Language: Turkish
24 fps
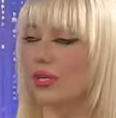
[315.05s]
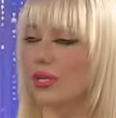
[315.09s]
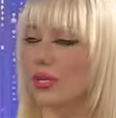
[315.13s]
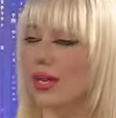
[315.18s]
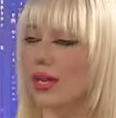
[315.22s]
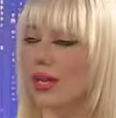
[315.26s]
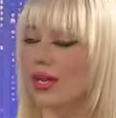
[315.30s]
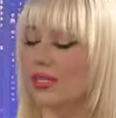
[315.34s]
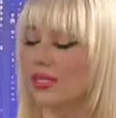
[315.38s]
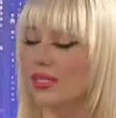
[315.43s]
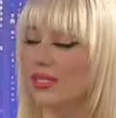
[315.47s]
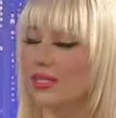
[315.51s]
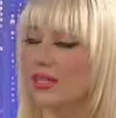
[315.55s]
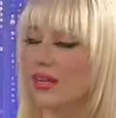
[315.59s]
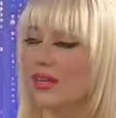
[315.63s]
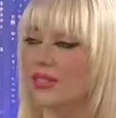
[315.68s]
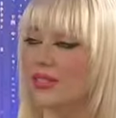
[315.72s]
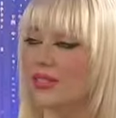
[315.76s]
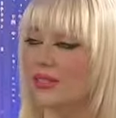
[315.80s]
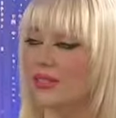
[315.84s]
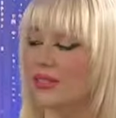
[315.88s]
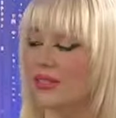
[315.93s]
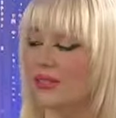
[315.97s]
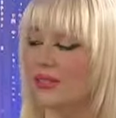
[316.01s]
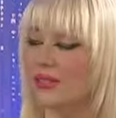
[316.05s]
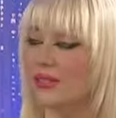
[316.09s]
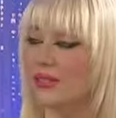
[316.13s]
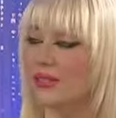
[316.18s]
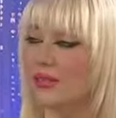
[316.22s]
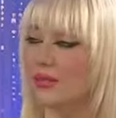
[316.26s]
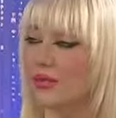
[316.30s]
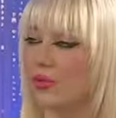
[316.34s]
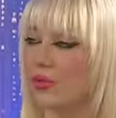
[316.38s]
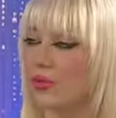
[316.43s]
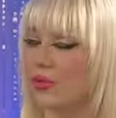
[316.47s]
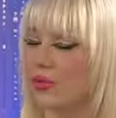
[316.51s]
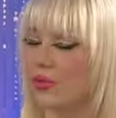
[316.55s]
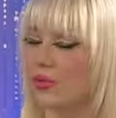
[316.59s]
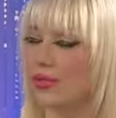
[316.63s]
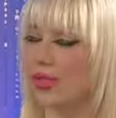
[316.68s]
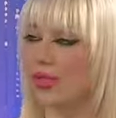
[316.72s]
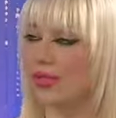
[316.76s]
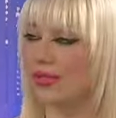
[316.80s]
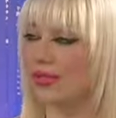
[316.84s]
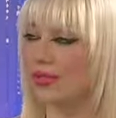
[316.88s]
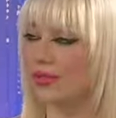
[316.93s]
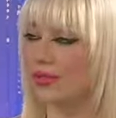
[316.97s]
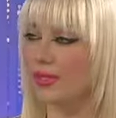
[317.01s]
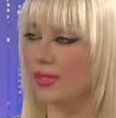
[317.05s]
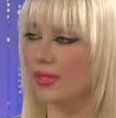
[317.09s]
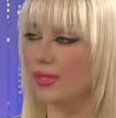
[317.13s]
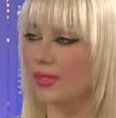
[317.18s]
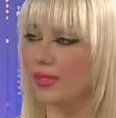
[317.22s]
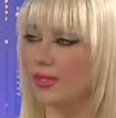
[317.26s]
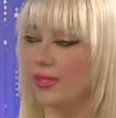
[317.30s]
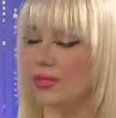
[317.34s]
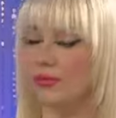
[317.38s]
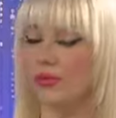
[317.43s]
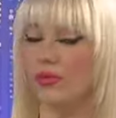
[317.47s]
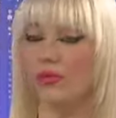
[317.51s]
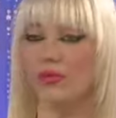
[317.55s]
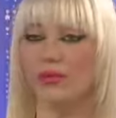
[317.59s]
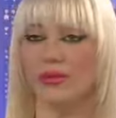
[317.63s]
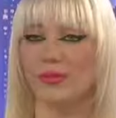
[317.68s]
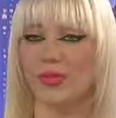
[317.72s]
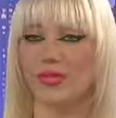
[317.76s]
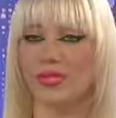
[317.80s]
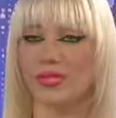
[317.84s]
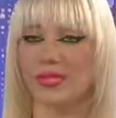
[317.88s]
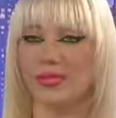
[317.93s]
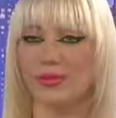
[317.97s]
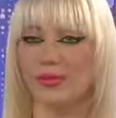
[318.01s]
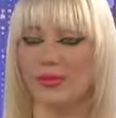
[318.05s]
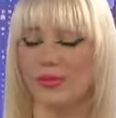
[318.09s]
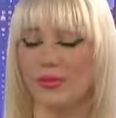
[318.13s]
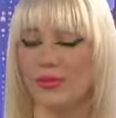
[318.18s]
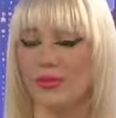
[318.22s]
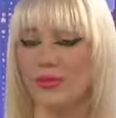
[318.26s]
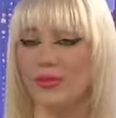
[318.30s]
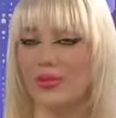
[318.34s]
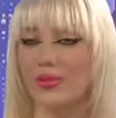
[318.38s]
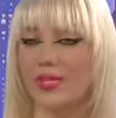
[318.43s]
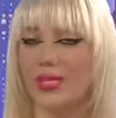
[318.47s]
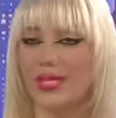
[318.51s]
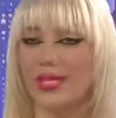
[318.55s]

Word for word: Herkes alsın Tevrat'ı okusun anlamında söylemiyoruz. Ama ne diyoruz?